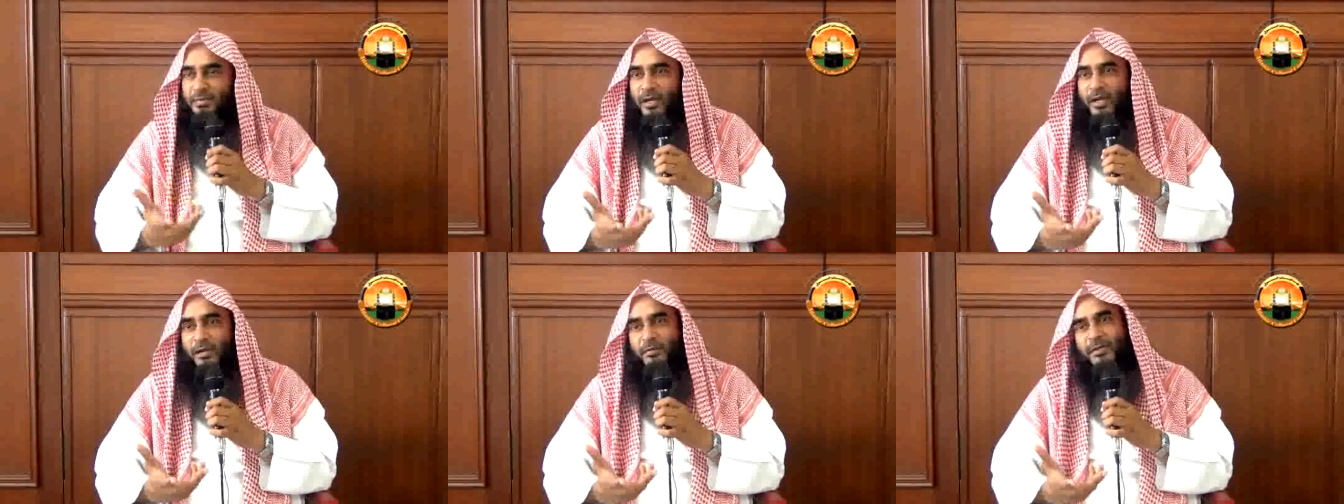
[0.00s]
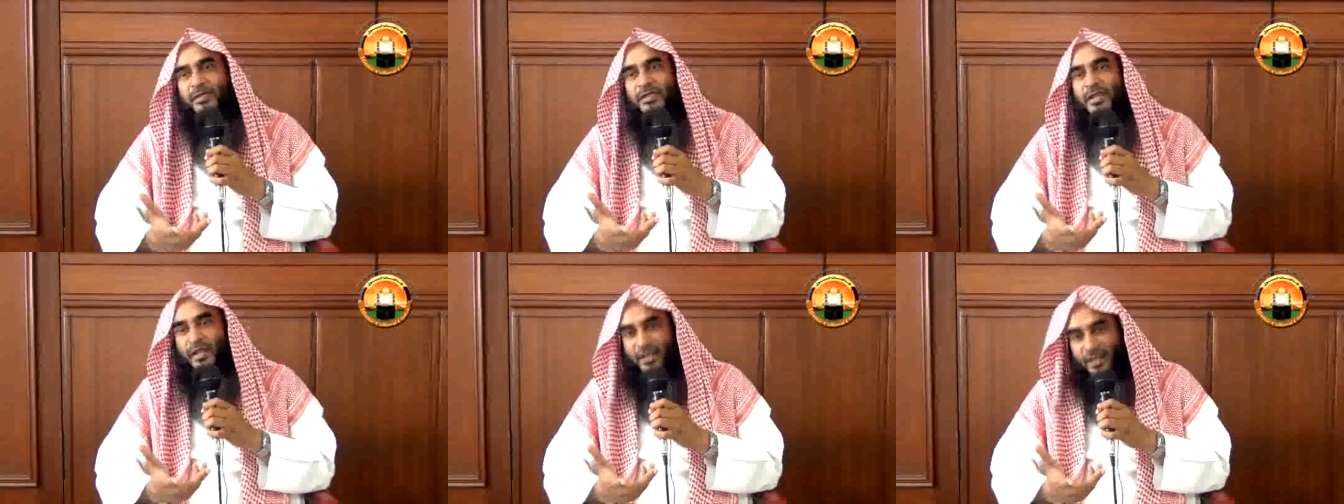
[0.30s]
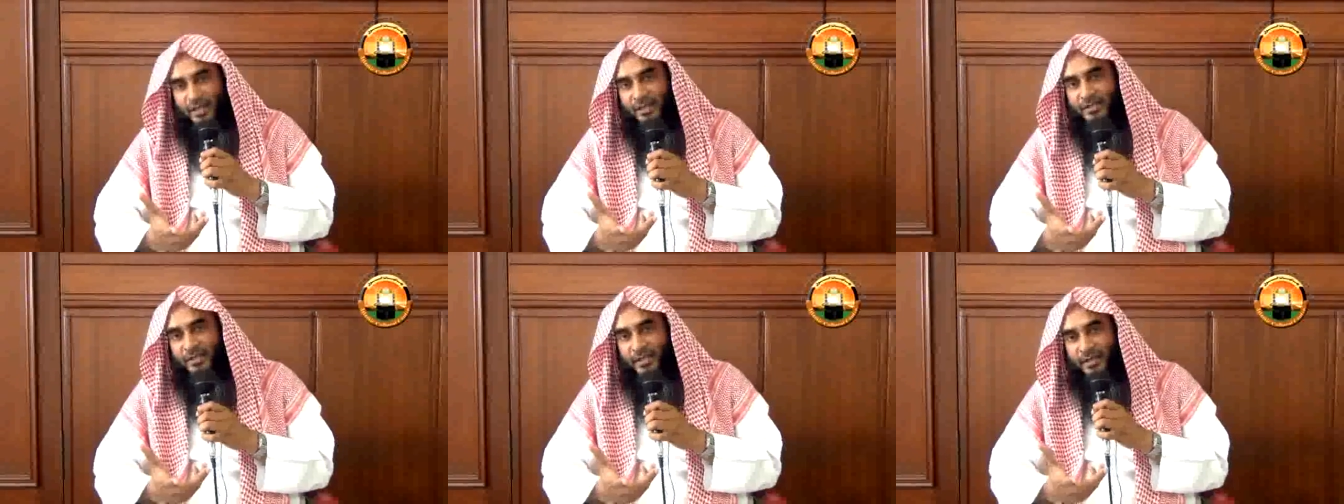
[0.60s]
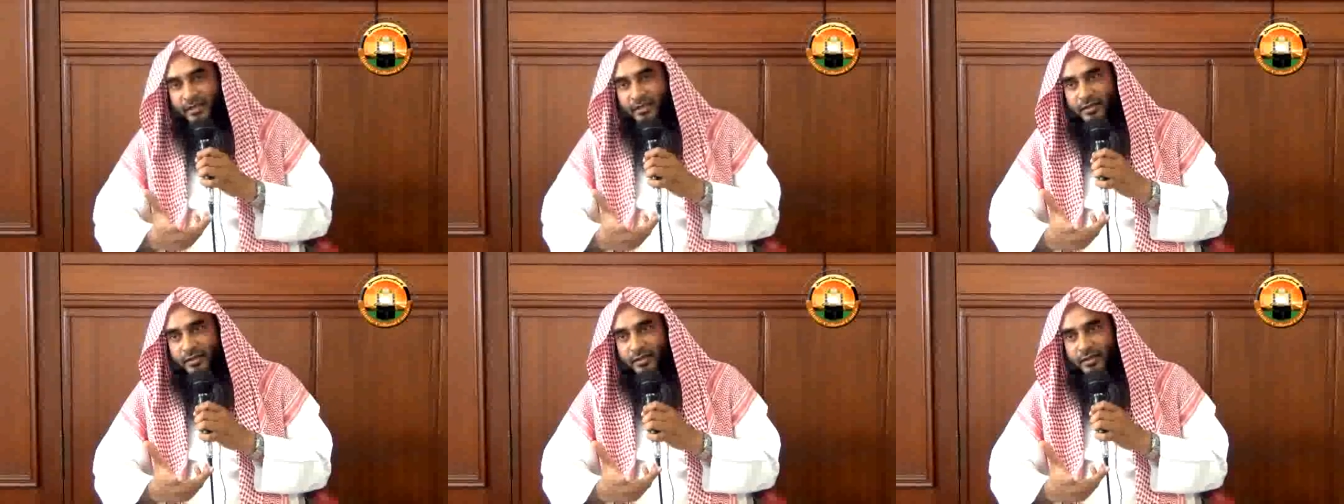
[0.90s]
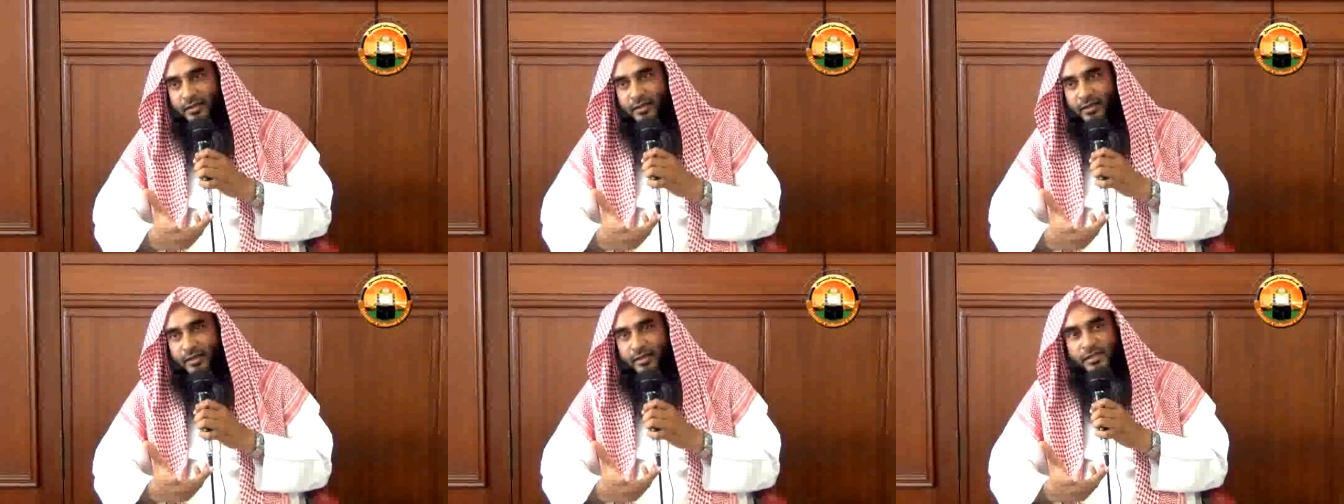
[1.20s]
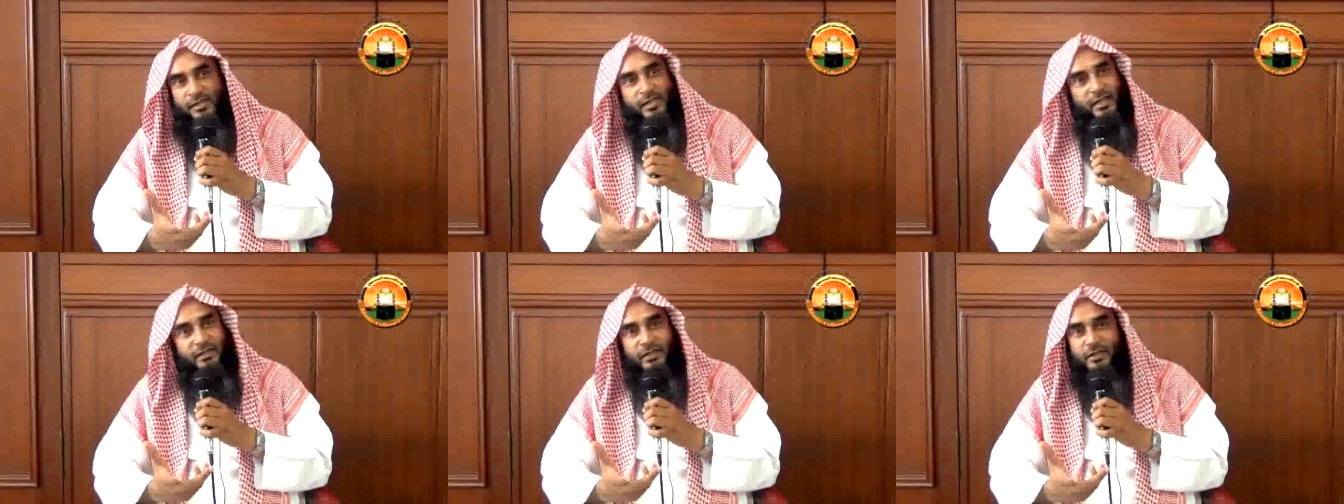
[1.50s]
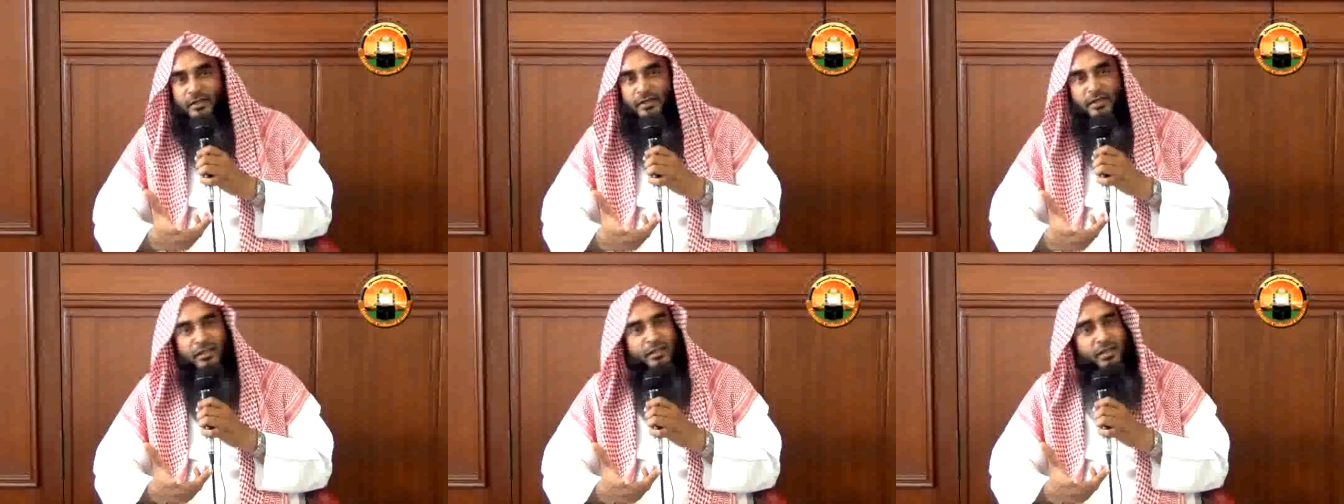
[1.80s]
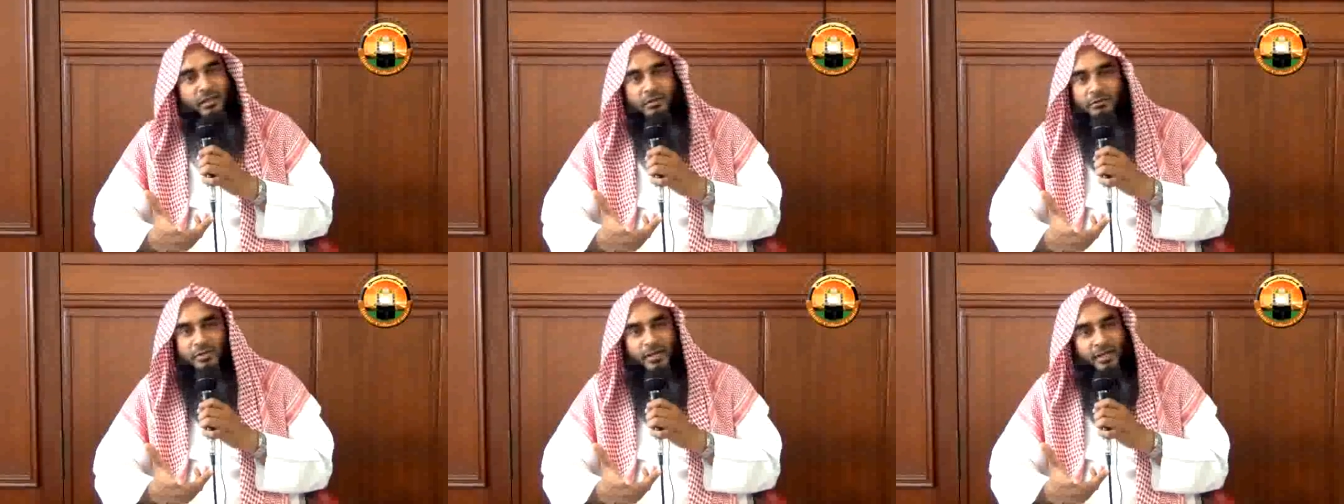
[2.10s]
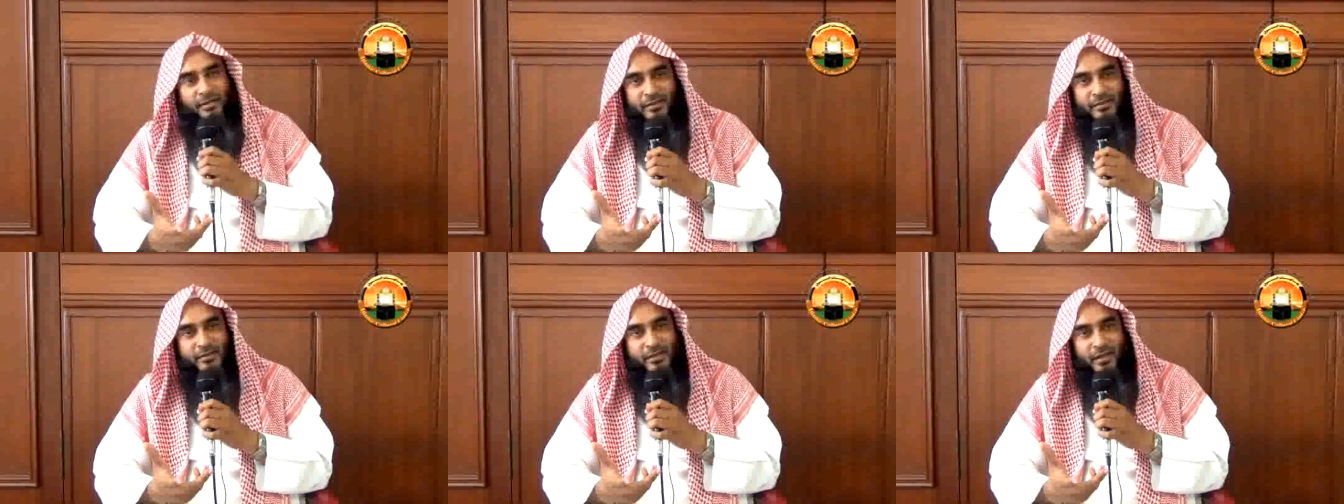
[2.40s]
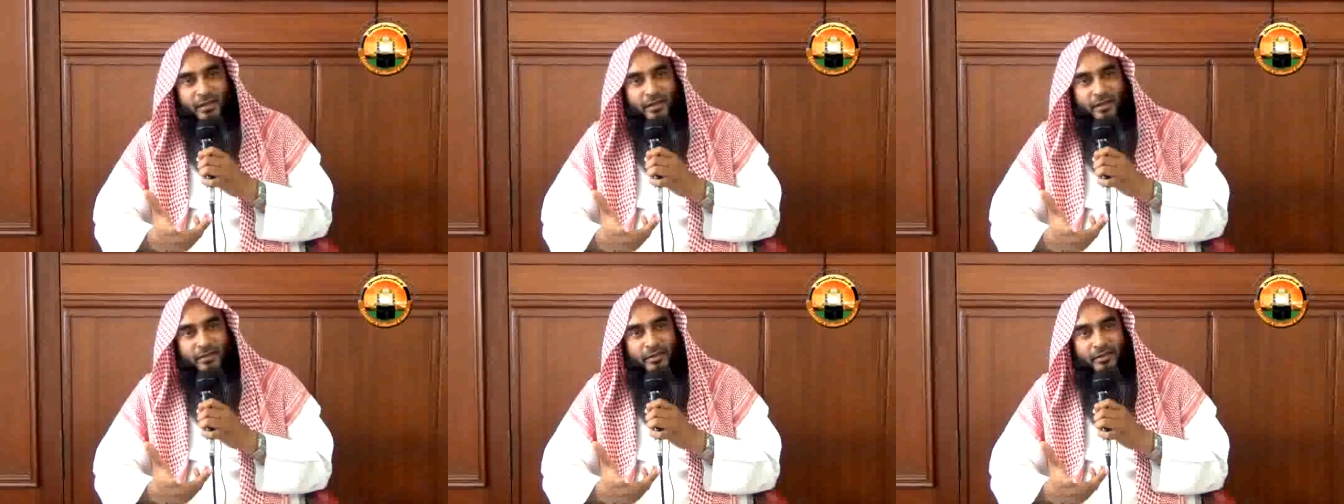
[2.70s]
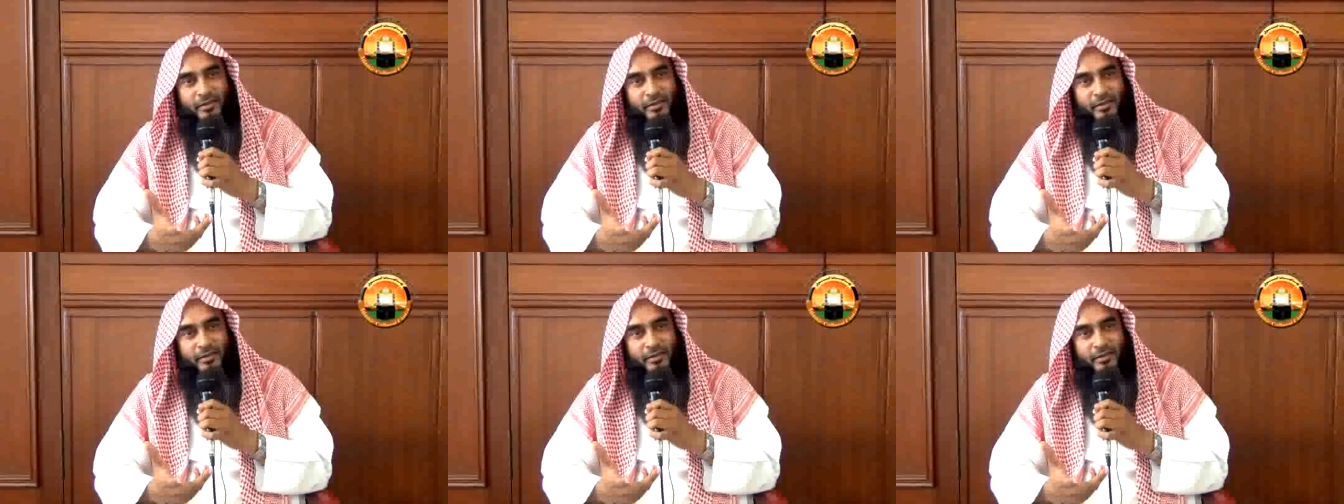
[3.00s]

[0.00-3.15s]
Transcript: পেলে আবার ছেড়ে কে যায় স্বাদের জিনিস কেউ ছাড়তে চায় না